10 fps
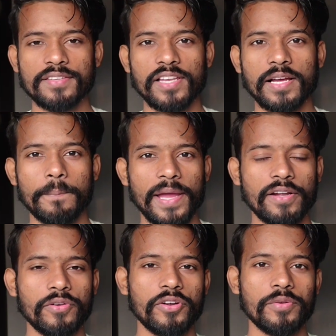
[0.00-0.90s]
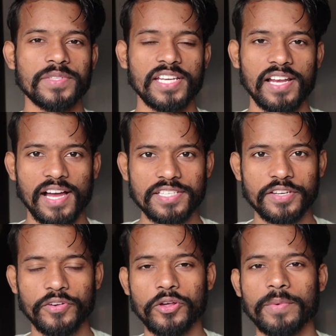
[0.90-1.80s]
गाइज वेलकम बैक टू यूट्यूब चैनल आज
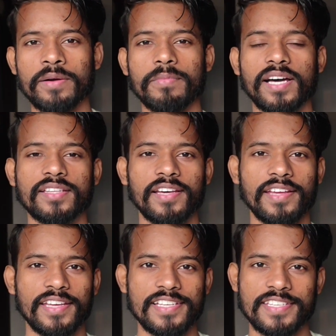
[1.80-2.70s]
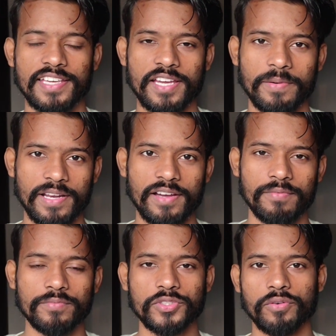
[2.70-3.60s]
की वीडियो में हम बात करेंगे जैसे कि हमारा
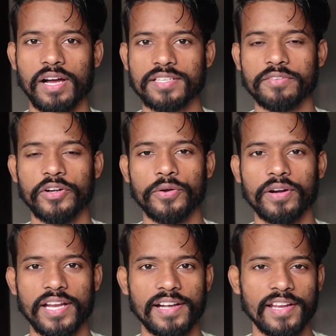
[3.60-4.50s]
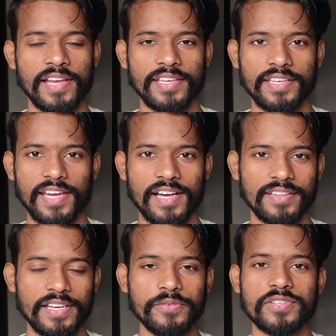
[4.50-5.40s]
जो आज की वीडियो का टाइटल है कि क्या
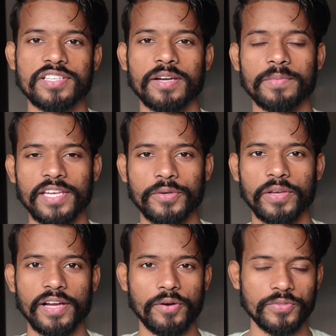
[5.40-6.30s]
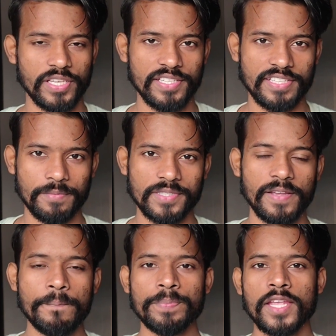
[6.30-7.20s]
दिल्ली यूनिवर्सिटी अब नहीं खुलेगा उसके हिसाब से
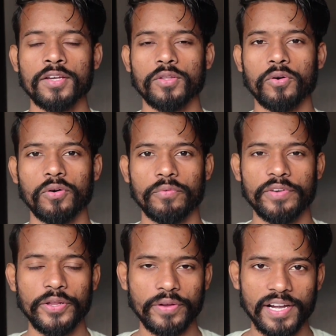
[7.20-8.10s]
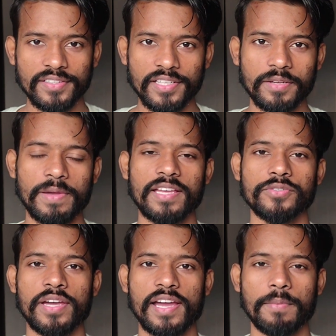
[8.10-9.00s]
ही तो वीडियो के एंड तक मैं
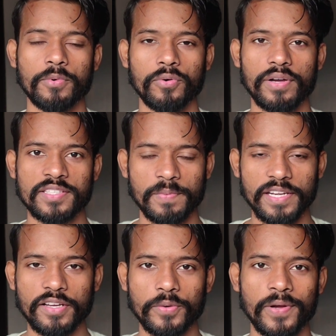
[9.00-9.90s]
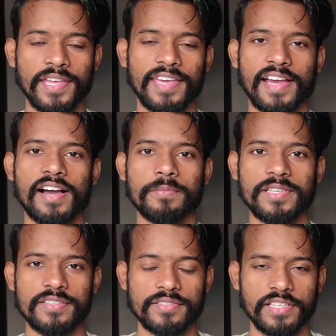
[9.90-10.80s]
जो है आपको एक्सप्लेन करूंगा कि क्या
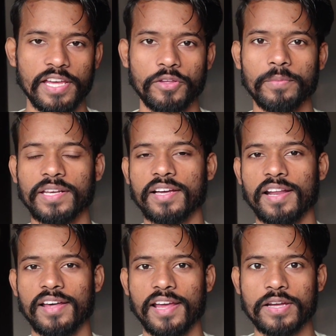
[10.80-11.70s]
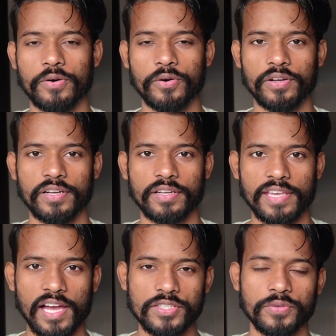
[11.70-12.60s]
अभी सिनेरियो बनकर आ रहा है और
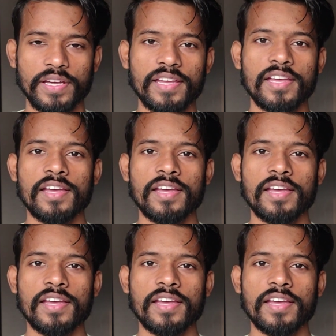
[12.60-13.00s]
क्या जो है